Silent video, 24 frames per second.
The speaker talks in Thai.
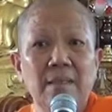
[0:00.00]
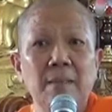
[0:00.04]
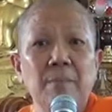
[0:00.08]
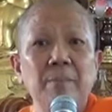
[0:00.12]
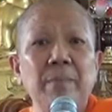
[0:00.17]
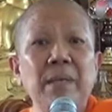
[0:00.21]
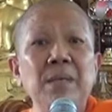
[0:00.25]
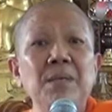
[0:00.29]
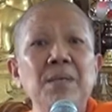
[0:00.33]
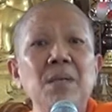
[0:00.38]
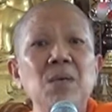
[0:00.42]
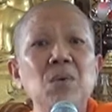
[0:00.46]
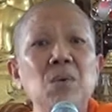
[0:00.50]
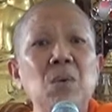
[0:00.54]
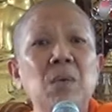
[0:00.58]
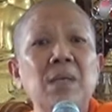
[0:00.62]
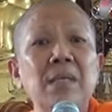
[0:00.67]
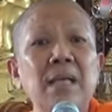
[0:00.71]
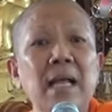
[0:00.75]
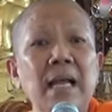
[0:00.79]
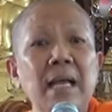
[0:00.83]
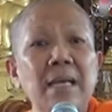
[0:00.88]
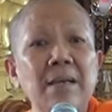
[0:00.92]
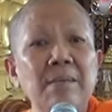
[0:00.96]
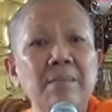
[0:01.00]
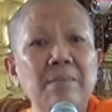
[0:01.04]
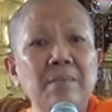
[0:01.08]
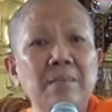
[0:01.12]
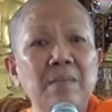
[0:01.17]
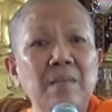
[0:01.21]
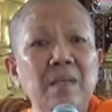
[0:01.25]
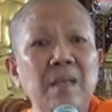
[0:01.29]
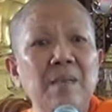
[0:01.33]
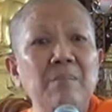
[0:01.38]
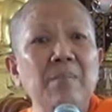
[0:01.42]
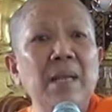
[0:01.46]
เป็นเรื่องของใคร
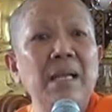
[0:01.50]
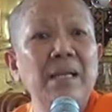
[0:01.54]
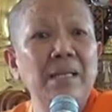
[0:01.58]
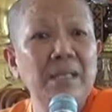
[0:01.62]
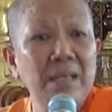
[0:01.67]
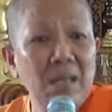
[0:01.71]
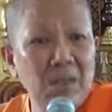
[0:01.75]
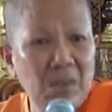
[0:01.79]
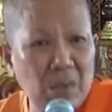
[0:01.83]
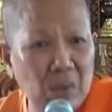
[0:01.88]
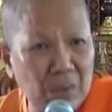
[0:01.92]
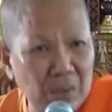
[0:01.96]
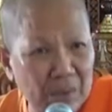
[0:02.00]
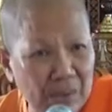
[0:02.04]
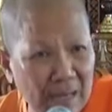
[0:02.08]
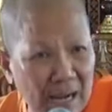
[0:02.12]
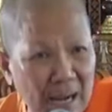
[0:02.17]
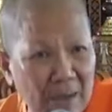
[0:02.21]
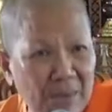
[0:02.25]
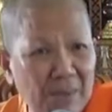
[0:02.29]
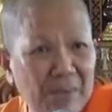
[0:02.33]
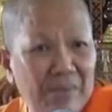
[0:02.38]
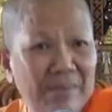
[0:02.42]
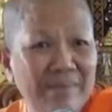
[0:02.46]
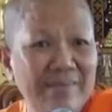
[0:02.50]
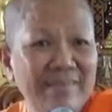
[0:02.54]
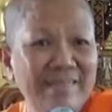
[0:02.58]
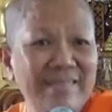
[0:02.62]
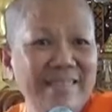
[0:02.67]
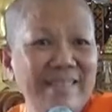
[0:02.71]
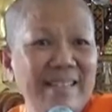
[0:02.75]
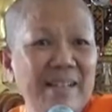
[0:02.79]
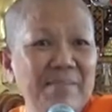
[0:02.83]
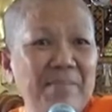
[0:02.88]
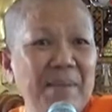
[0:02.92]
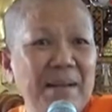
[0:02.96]
เป็นเรื่องของเรา
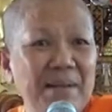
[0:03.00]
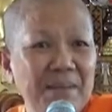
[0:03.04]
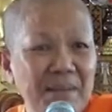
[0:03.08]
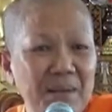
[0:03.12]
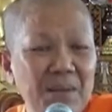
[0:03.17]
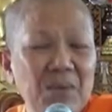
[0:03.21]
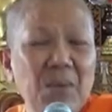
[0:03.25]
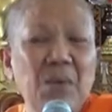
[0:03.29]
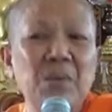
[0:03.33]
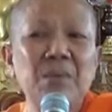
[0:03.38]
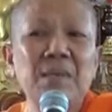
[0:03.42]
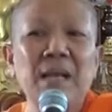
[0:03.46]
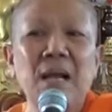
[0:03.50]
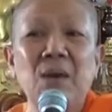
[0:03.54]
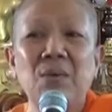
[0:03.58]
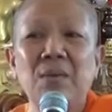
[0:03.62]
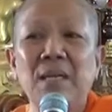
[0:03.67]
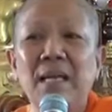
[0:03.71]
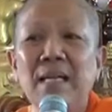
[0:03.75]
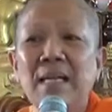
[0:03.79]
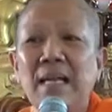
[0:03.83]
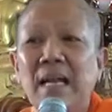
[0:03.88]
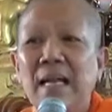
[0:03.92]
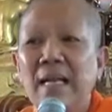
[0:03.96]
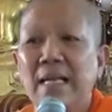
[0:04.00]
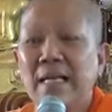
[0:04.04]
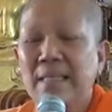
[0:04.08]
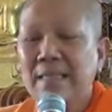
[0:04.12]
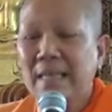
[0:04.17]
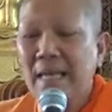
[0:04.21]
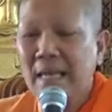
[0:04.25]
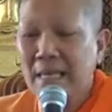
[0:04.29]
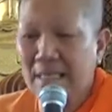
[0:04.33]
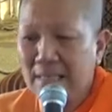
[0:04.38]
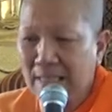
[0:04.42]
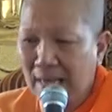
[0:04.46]
เป็นเรื่องของเรานะคะ
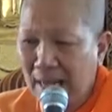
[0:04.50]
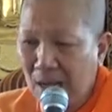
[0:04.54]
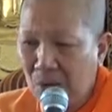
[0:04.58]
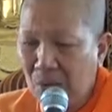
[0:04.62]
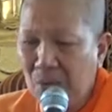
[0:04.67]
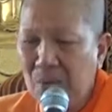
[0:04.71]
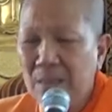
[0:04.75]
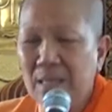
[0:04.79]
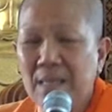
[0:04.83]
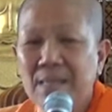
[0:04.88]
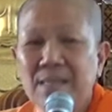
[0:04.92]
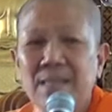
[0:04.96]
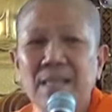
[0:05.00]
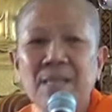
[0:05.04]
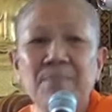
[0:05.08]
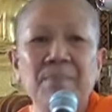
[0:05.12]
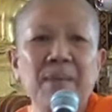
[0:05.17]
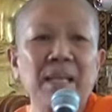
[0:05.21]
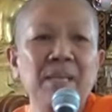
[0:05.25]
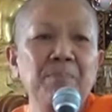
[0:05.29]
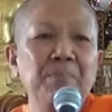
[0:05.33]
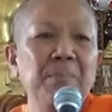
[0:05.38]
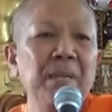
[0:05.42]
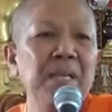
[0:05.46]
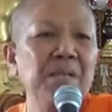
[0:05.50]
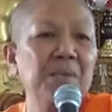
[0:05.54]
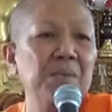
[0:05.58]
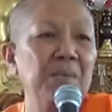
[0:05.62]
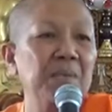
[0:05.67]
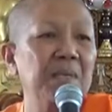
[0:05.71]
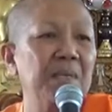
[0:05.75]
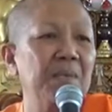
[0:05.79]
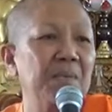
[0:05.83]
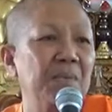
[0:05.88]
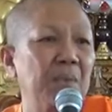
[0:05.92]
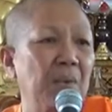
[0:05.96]
ถ้าเราซึ่งเป็นภิกษุ
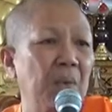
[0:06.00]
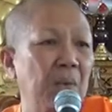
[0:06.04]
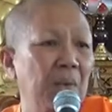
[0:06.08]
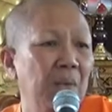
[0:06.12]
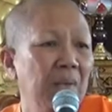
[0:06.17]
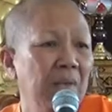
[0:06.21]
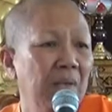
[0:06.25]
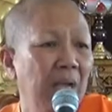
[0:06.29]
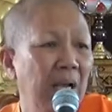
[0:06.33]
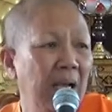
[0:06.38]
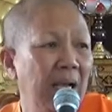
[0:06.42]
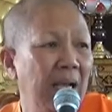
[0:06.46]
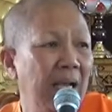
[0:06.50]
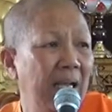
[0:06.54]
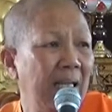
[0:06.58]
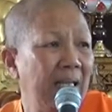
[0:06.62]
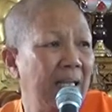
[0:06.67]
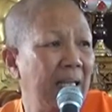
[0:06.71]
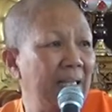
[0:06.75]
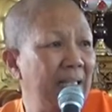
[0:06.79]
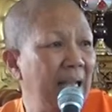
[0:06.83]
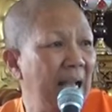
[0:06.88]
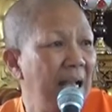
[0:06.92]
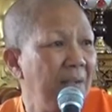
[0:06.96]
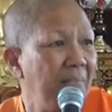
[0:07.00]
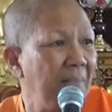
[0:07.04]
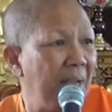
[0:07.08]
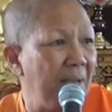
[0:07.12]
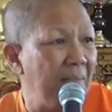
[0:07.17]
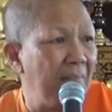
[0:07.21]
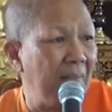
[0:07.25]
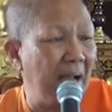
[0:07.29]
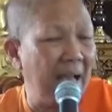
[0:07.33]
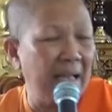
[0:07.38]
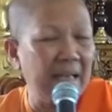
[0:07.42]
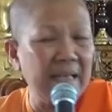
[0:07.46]
ณีสงฆ์คณะ
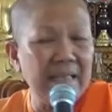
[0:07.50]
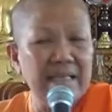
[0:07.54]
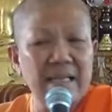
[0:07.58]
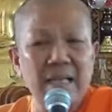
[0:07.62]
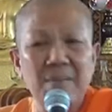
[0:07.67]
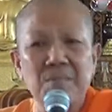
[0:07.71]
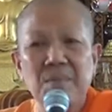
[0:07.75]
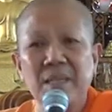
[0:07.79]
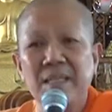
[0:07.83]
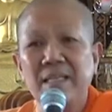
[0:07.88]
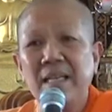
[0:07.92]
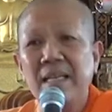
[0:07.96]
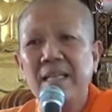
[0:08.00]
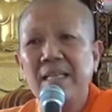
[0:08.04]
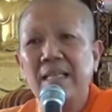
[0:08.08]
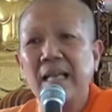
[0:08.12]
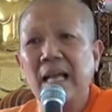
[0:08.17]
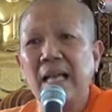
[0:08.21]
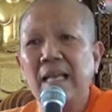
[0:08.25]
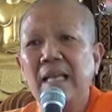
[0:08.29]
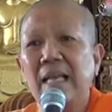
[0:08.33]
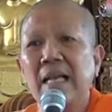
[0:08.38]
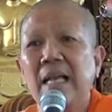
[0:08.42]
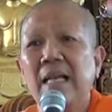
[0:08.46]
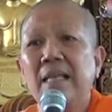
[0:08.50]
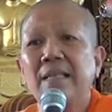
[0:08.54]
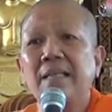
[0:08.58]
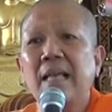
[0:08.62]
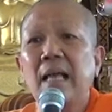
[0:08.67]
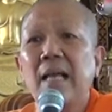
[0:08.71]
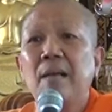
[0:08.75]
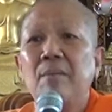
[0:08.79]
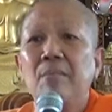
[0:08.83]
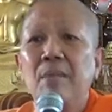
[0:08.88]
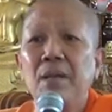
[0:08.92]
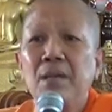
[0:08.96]
ใหม่ๆ ในประเทศไทย
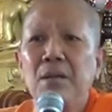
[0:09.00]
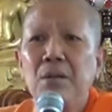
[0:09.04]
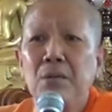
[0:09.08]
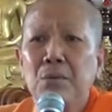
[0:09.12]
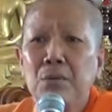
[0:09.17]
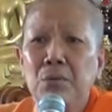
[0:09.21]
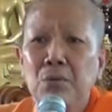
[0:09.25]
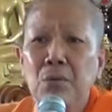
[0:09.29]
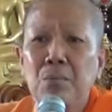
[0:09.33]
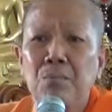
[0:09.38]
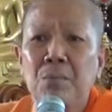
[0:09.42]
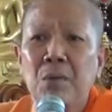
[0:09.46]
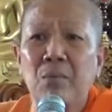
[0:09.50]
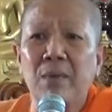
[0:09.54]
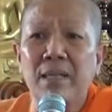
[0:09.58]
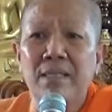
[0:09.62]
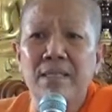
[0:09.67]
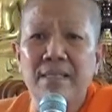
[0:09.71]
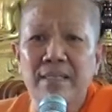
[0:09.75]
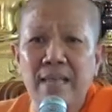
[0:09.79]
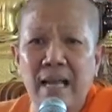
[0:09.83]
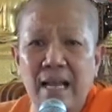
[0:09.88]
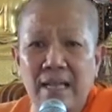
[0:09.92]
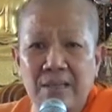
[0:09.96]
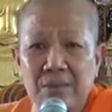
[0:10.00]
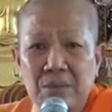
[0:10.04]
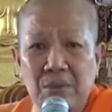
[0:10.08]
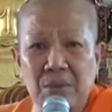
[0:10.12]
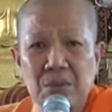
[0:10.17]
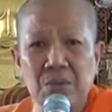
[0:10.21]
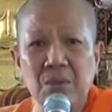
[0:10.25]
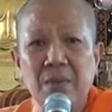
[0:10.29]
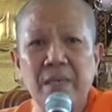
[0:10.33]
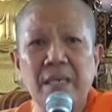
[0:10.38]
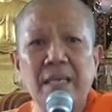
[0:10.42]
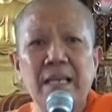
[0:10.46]
แต่ไม่รู้ประวัติศาสตร์ขอ
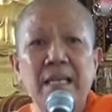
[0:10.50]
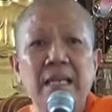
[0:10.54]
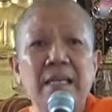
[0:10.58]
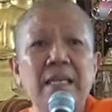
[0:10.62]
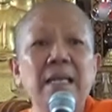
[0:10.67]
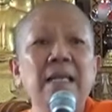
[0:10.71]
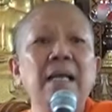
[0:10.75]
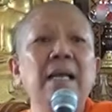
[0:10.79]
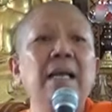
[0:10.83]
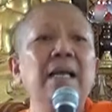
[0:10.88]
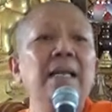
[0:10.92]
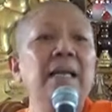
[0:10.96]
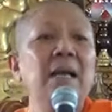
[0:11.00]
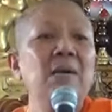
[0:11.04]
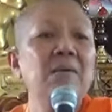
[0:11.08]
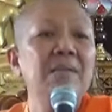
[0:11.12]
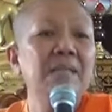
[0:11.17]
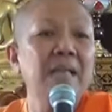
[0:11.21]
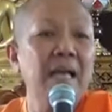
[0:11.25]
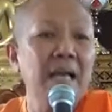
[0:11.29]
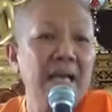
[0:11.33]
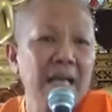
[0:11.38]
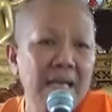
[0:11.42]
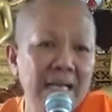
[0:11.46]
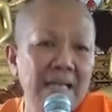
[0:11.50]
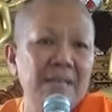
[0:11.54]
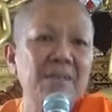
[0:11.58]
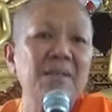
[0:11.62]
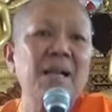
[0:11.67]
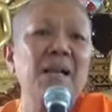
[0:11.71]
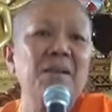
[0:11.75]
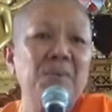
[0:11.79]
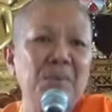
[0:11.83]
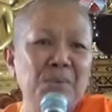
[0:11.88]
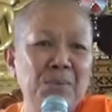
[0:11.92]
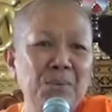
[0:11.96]
งตัวเองแล้วจะให้ใค
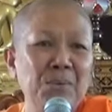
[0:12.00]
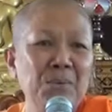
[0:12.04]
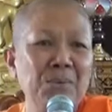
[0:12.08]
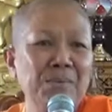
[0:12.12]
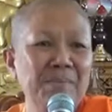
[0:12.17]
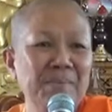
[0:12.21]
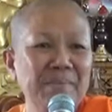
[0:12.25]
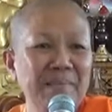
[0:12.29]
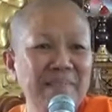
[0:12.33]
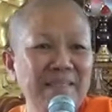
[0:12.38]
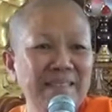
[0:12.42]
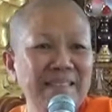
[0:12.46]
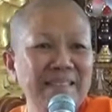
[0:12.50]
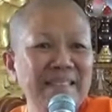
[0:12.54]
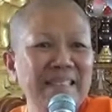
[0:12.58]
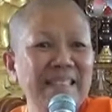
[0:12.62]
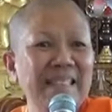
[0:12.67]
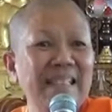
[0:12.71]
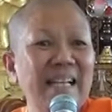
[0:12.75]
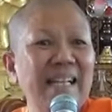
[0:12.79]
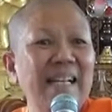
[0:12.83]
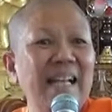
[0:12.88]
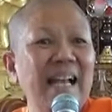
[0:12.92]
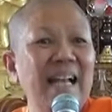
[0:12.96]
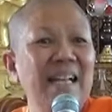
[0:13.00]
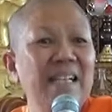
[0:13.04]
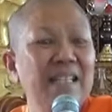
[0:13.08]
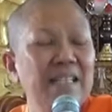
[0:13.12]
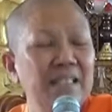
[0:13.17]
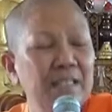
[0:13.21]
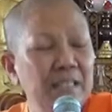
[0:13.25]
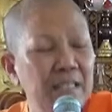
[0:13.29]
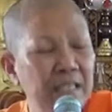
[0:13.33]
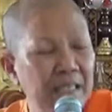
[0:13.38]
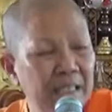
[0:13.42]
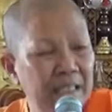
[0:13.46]
รรู้นะคะ
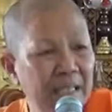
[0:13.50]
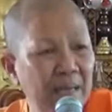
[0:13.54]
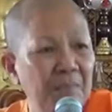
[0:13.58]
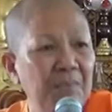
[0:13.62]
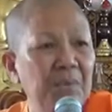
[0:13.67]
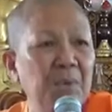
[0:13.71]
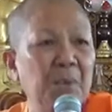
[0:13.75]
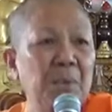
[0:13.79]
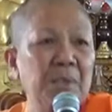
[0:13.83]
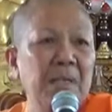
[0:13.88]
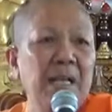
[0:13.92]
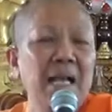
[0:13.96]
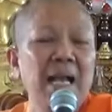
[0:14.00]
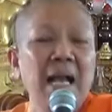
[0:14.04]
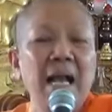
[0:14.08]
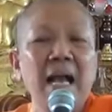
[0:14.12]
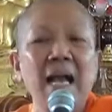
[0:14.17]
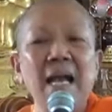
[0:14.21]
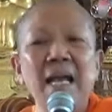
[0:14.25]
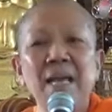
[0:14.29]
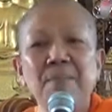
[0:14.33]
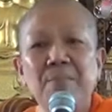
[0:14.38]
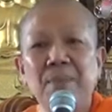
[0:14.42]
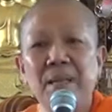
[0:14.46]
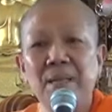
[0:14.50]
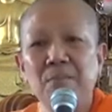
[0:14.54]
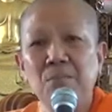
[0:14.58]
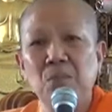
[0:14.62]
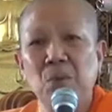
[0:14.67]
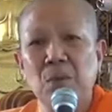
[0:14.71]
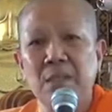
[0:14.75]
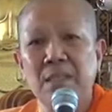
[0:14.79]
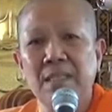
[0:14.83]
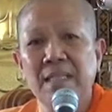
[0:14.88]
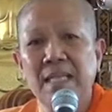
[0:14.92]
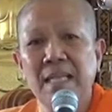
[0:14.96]
จึงกำหนดให้เป็น
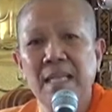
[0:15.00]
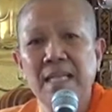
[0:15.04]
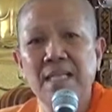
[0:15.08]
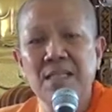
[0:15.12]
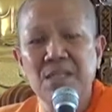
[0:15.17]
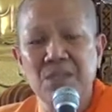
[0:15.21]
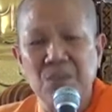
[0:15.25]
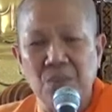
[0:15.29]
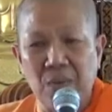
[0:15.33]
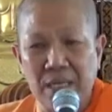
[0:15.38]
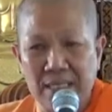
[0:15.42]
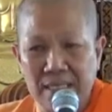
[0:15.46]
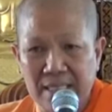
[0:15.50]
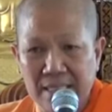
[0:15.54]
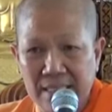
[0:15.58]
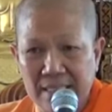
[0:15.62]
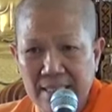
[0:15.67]
บทที่สวด